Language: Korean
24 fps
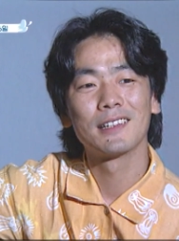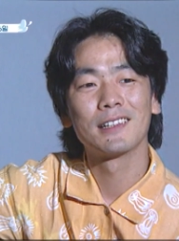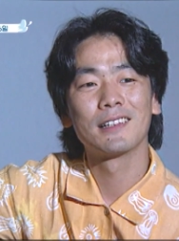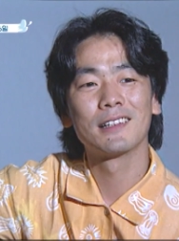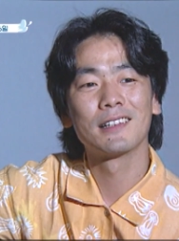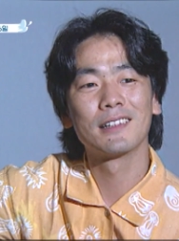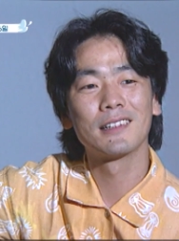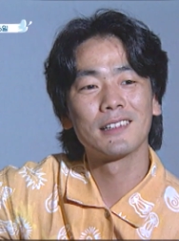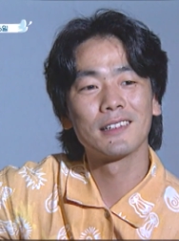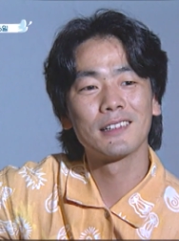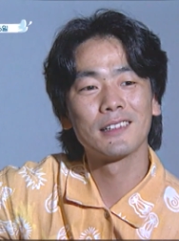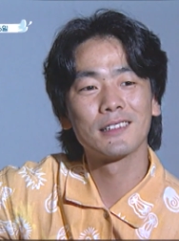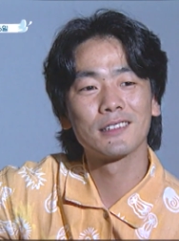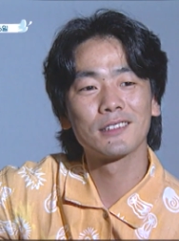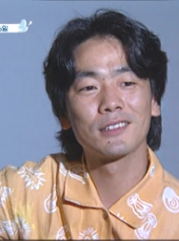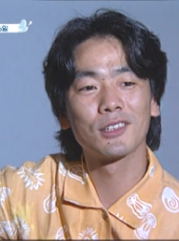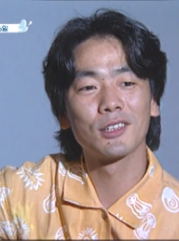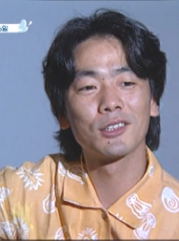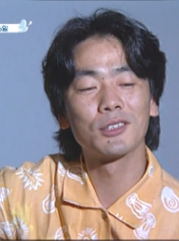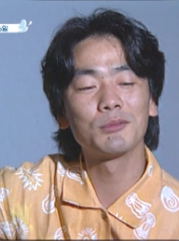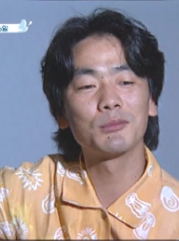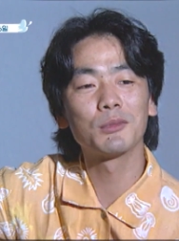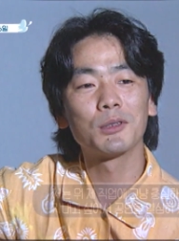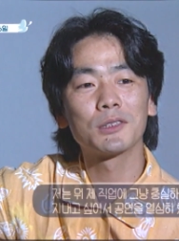어,
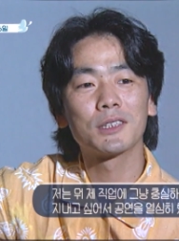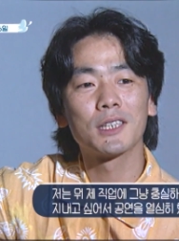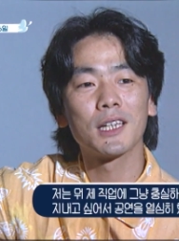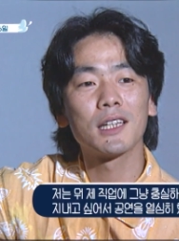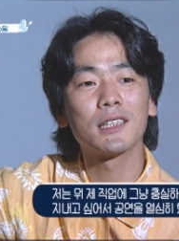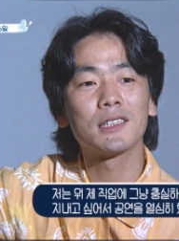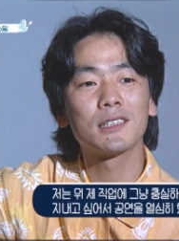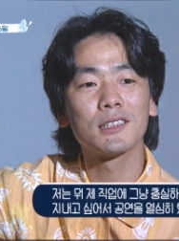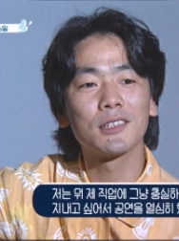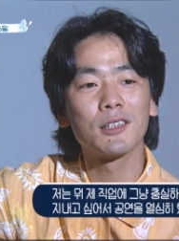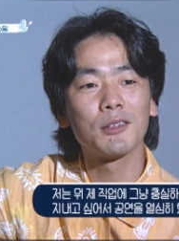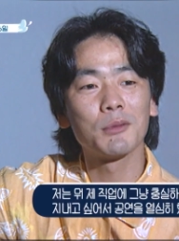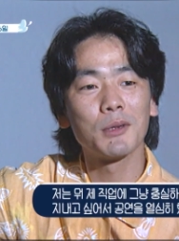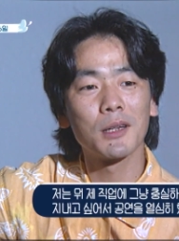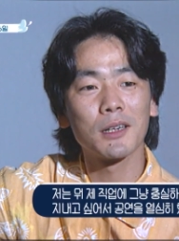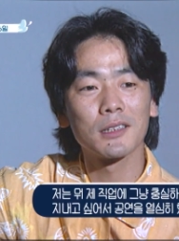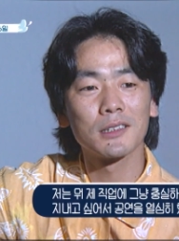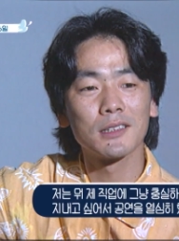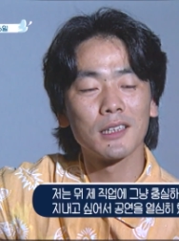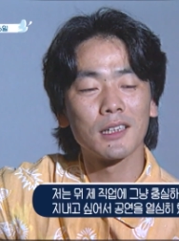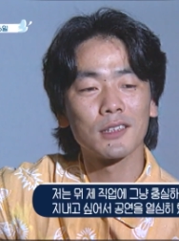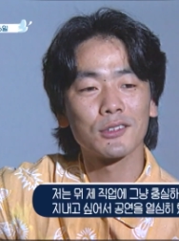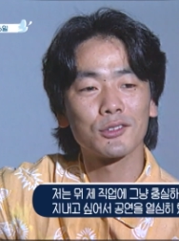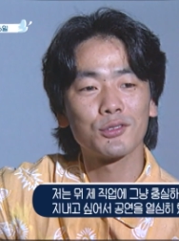저는 뭐제 직업에
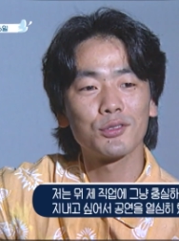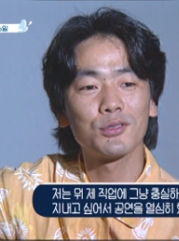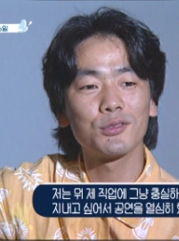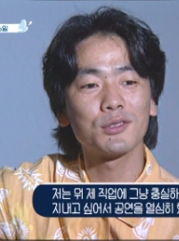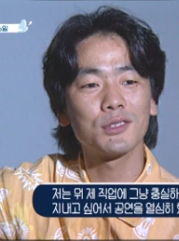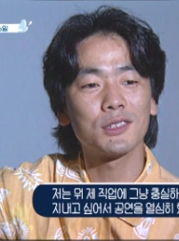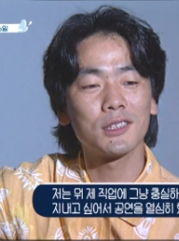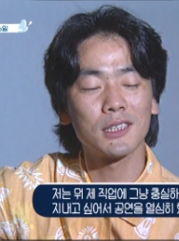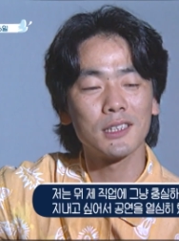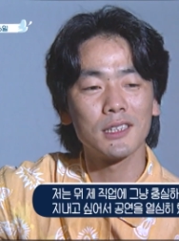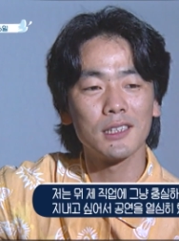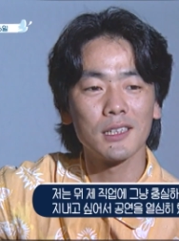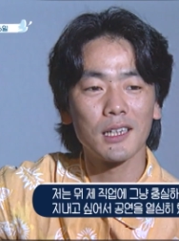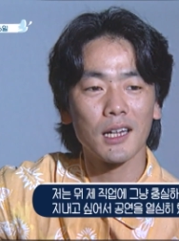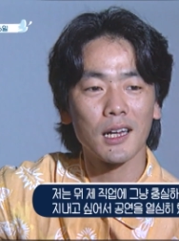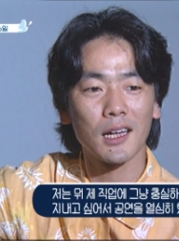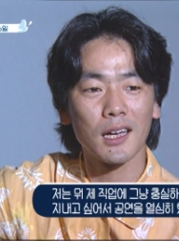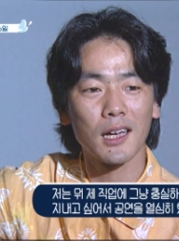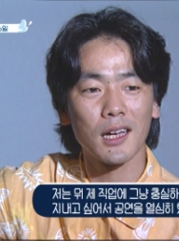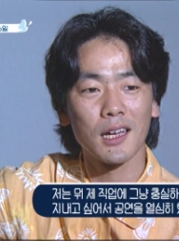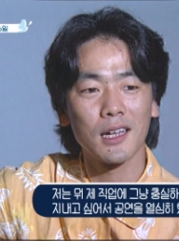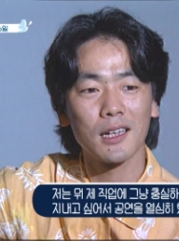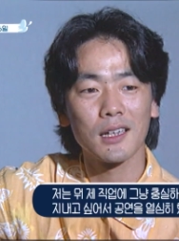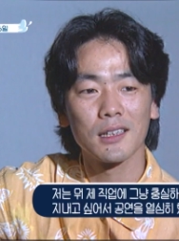그냥
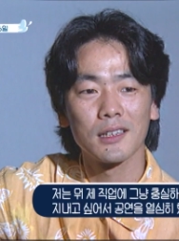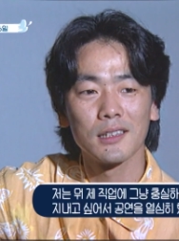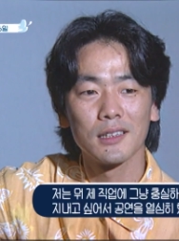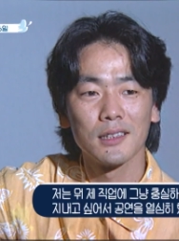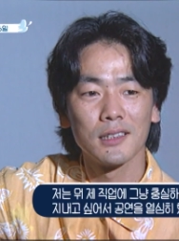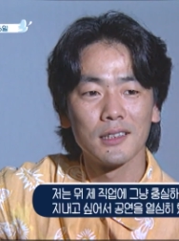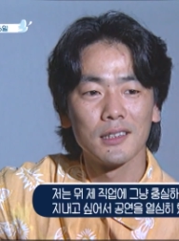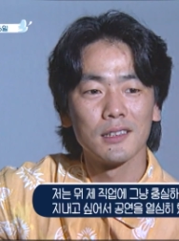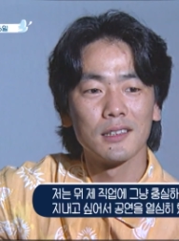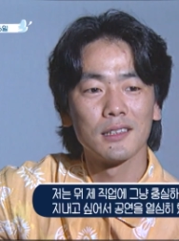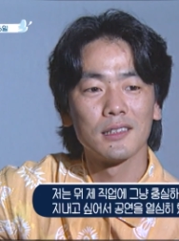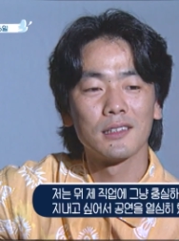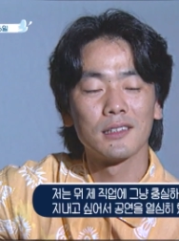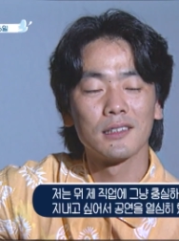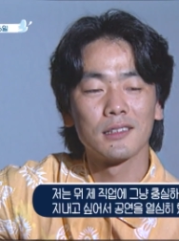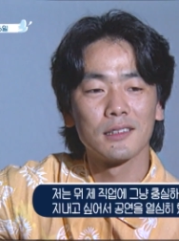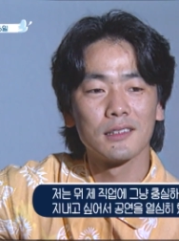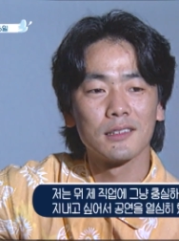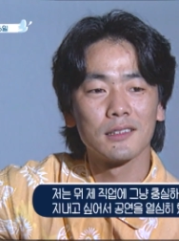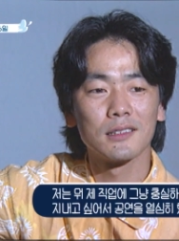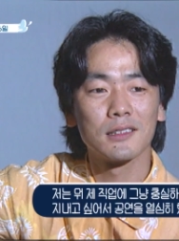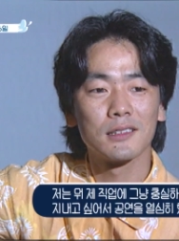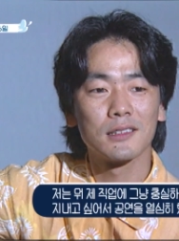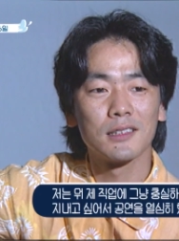충실하게
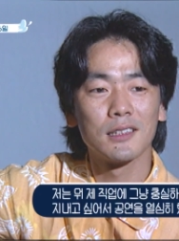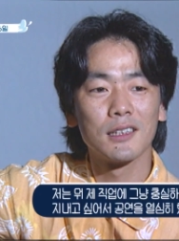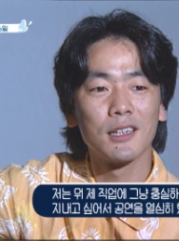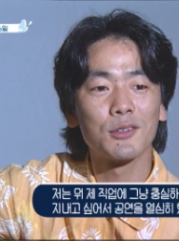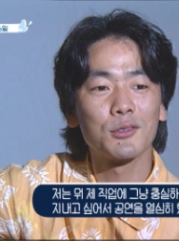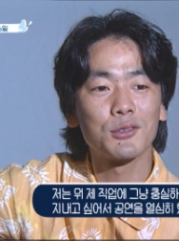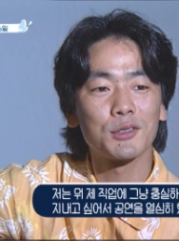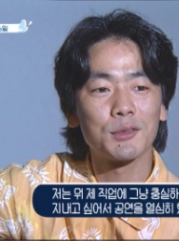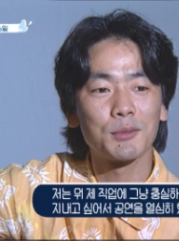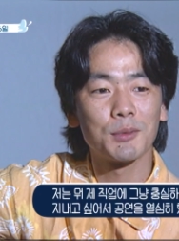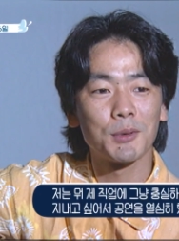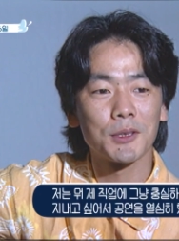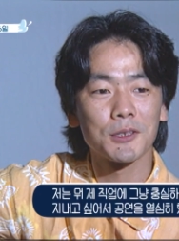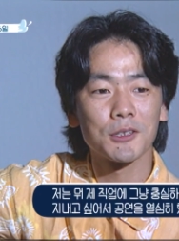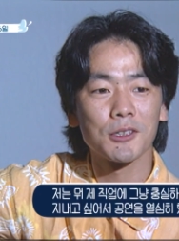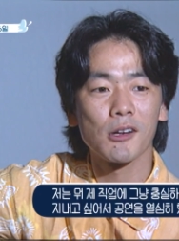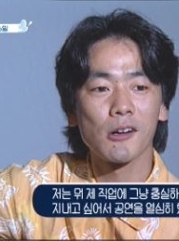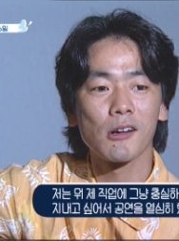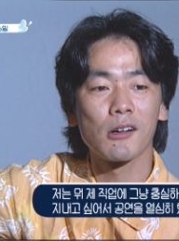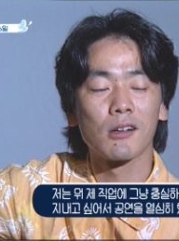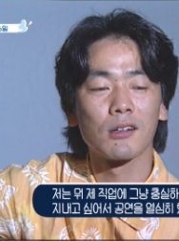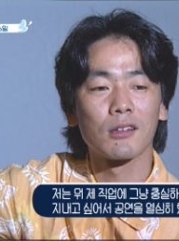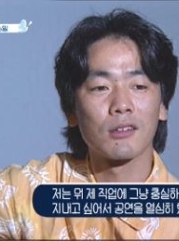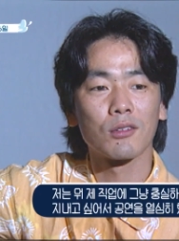어, 지내고
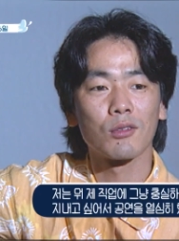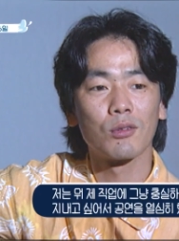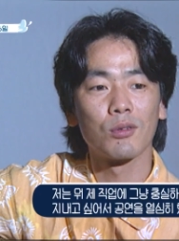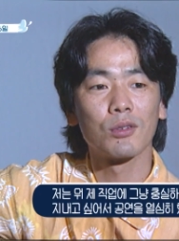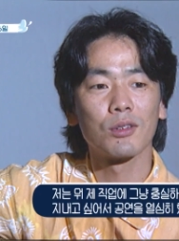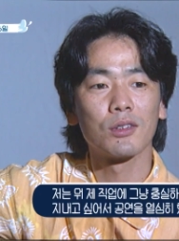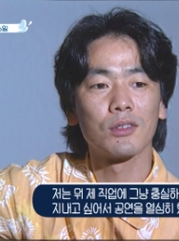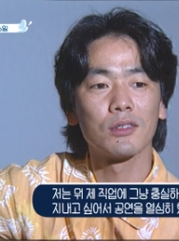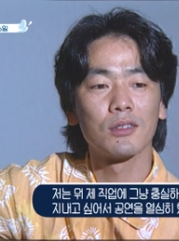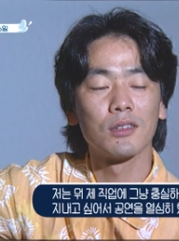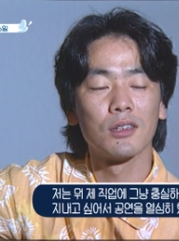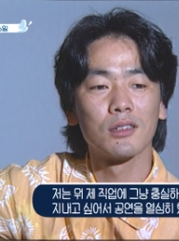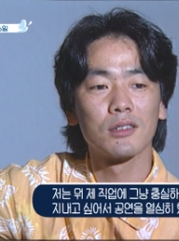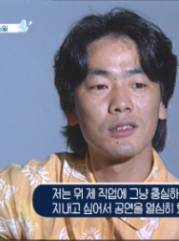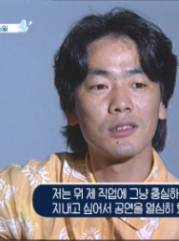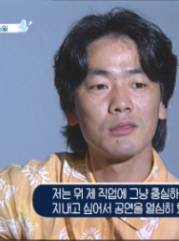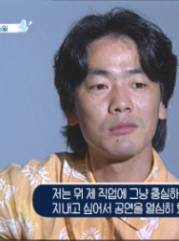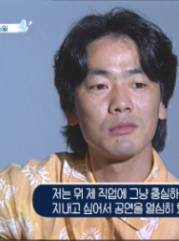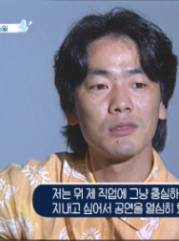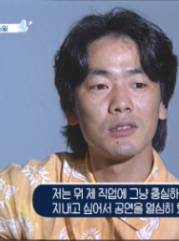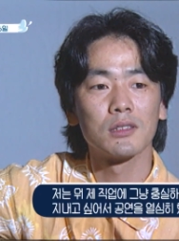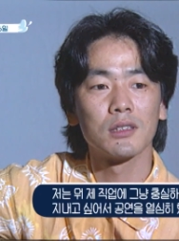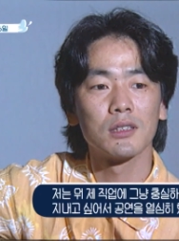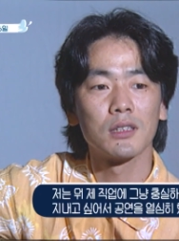싶어서 공연을
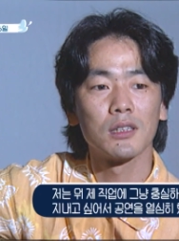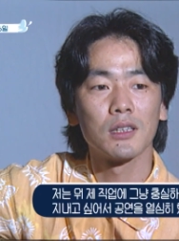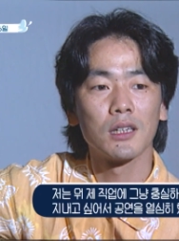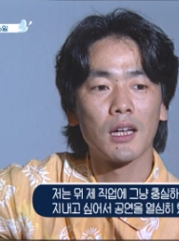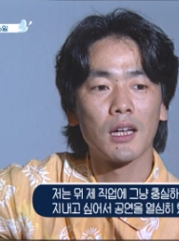열심히